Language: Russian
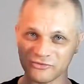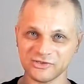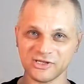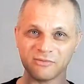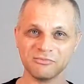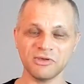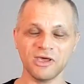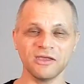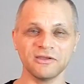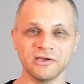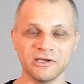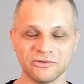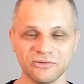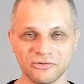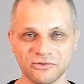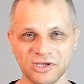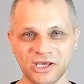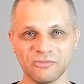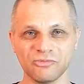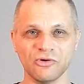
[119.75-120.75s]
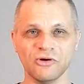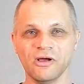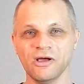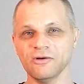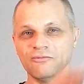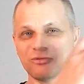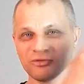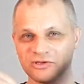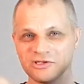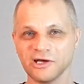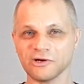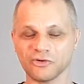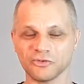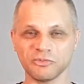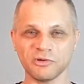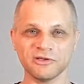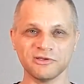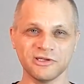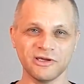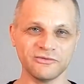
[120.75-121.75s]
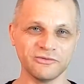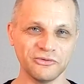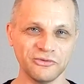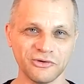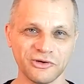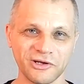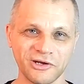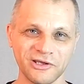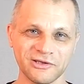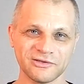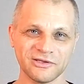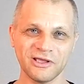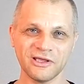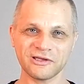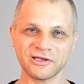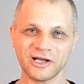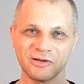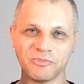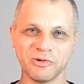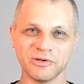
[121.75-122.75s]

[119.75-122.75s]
забей на эту тему, вот так вот поставь на крест, как